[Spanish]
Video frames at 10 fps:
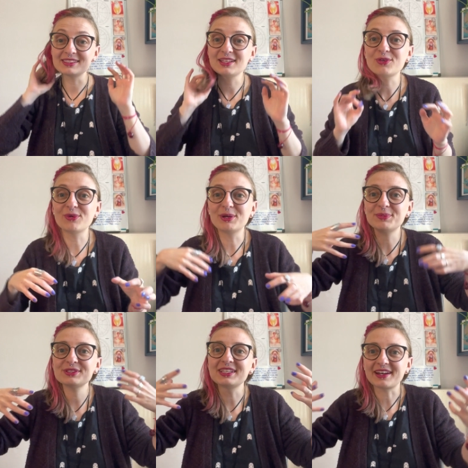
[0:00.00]
del cuerpo
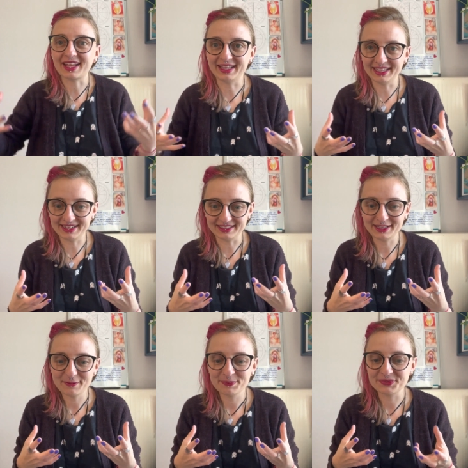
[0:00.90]
se regeneran.
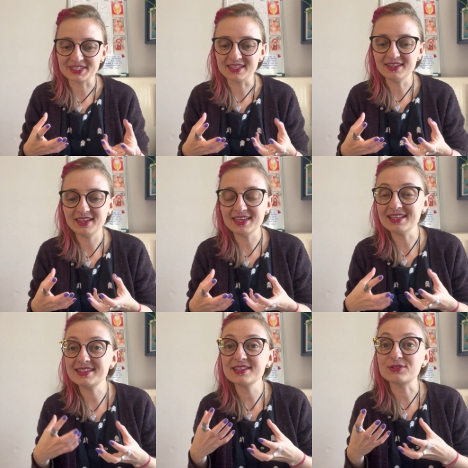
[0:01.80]
¿Sí? Y
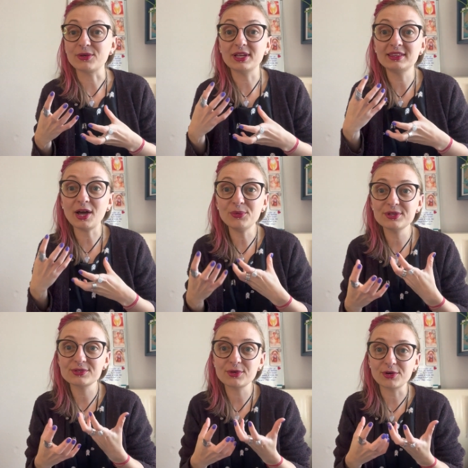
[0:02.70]
es esto, Tauro
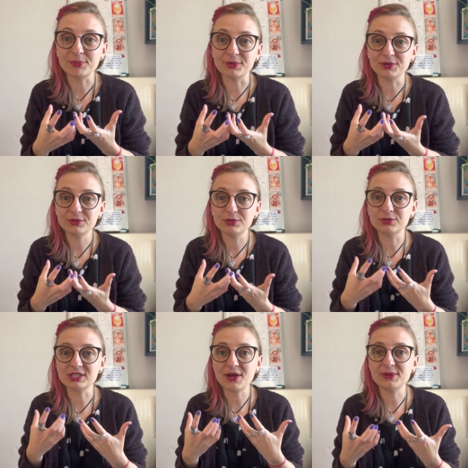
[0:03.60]
Escorpio
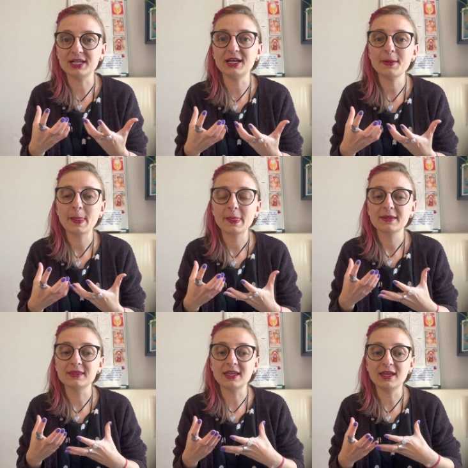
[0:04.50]
nos habla
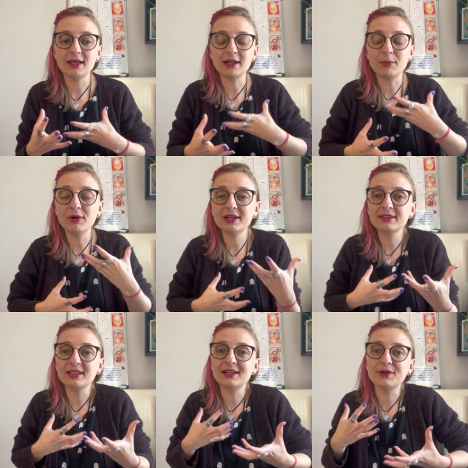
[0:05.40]
de la
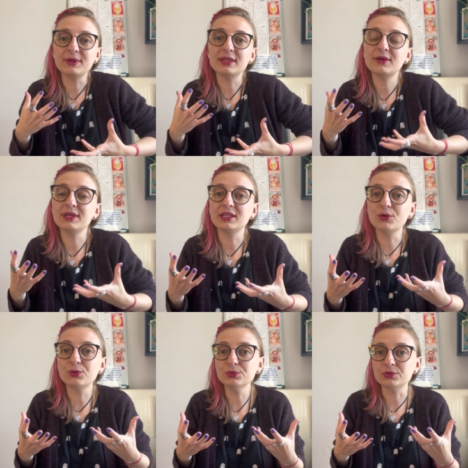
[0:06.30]
muerte y la vida vienen
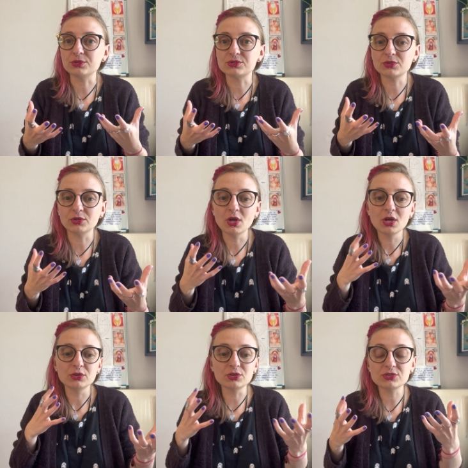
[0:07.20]
juntos, son
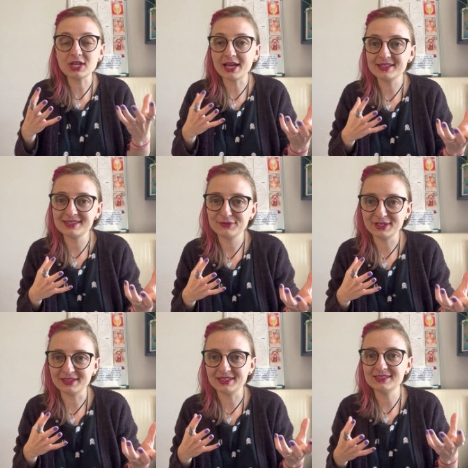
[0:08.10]
dos caras
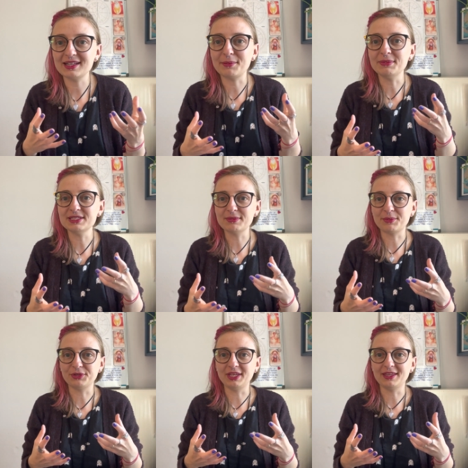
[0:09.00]
diferentes de la misma
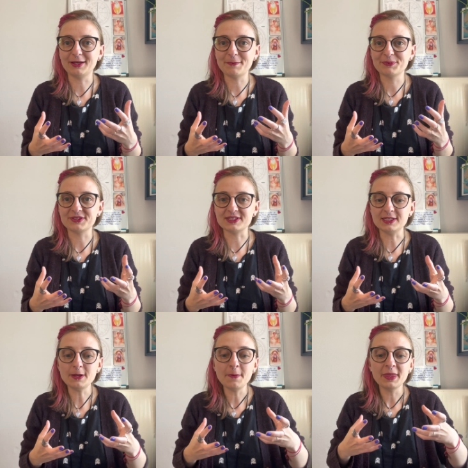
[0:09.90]
moneda, ¿sí?